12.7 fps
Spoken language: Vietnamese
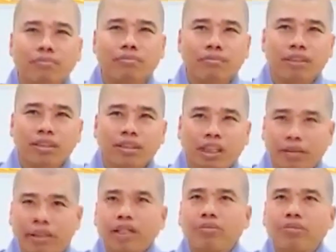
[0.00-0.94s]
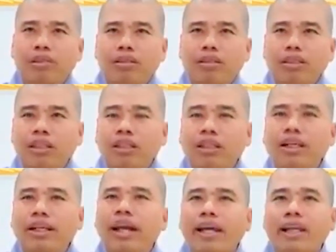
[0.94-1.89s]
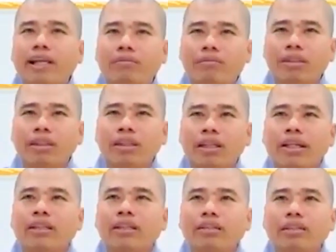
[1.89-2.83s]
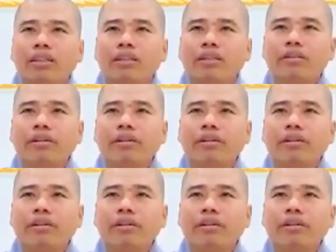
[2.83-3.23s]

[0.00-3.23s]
Tại vì không cười thì nhìn thấy ghê lắm. Cái từ trường quý vị là